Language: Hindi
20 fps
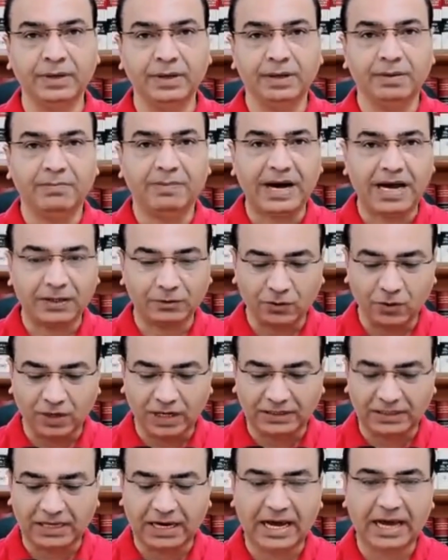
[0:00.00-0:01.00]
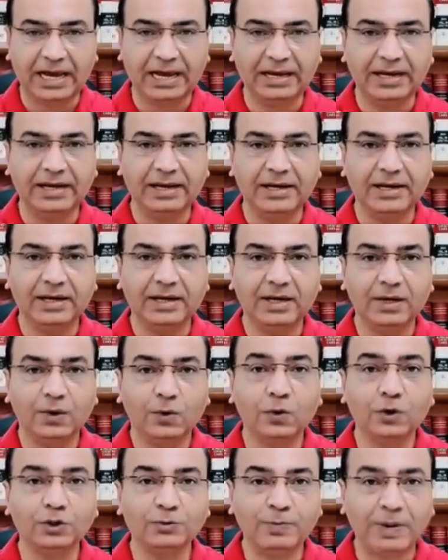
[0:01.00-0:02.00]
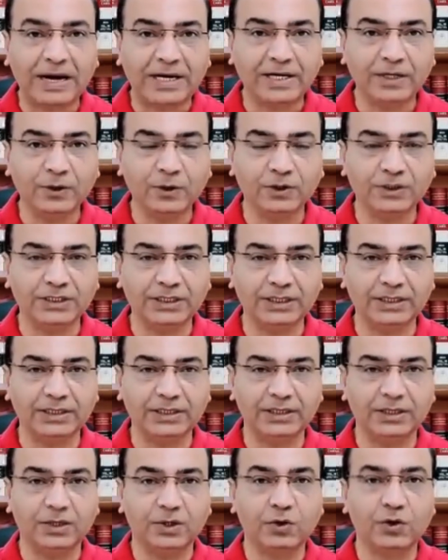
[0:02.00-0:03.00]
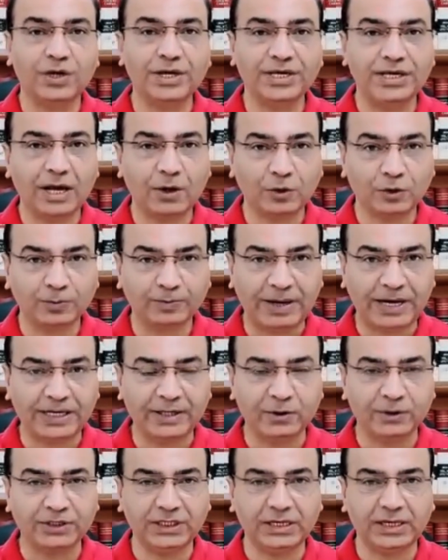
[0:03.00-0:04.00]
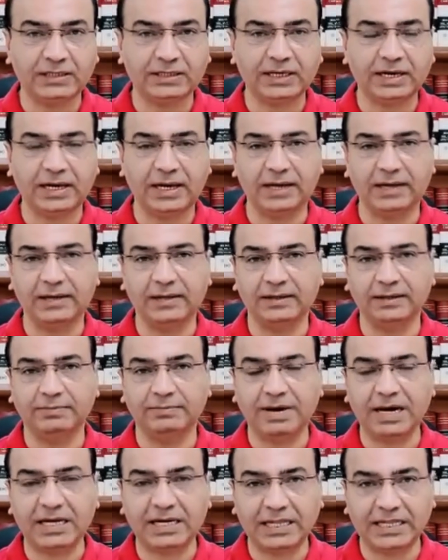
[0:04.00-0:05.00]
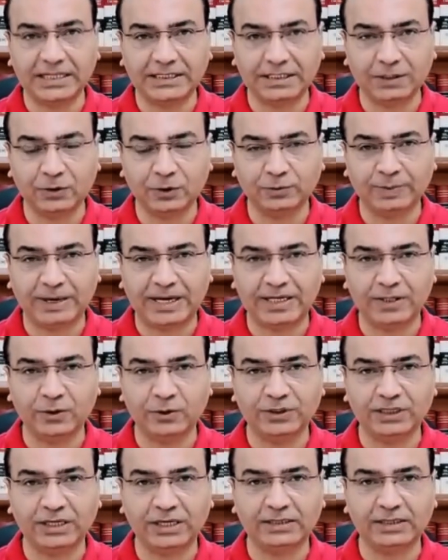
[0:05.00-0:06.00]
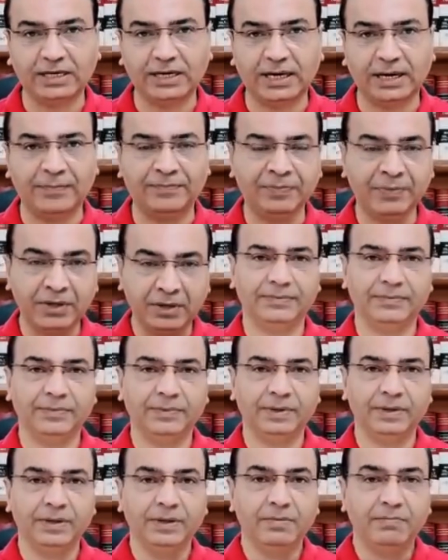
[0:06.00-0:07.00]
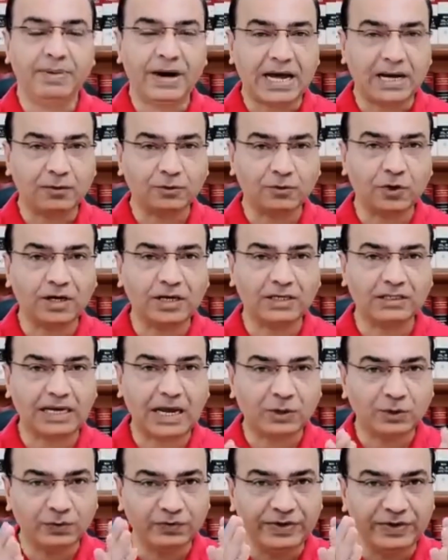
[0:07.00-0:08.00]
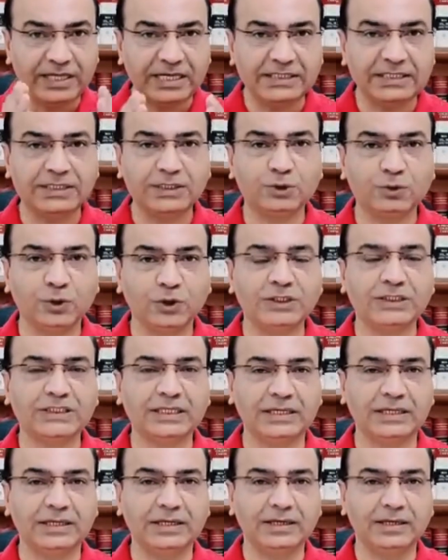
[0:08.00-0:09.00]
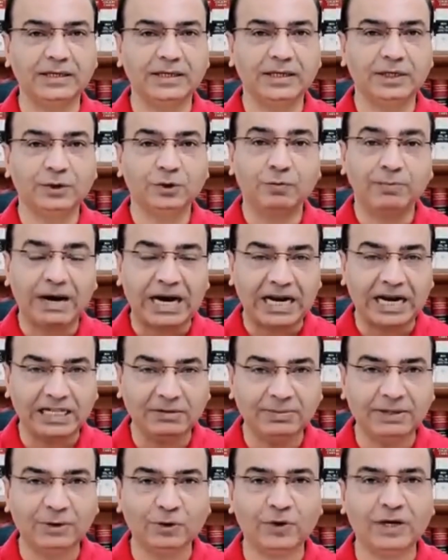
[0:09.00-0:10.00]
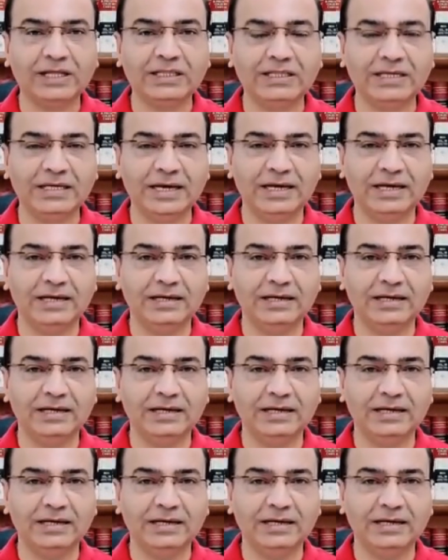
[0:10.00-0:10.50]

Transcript: भारत को खतरा है घुसपैठियों से रोहिंग्या घुसपैठियों से खतरा है बांग्लादेशी घुसपैठियों से खतरा है भारत को खतरा उस विदेशी सोच से जो भारत में तो रहती है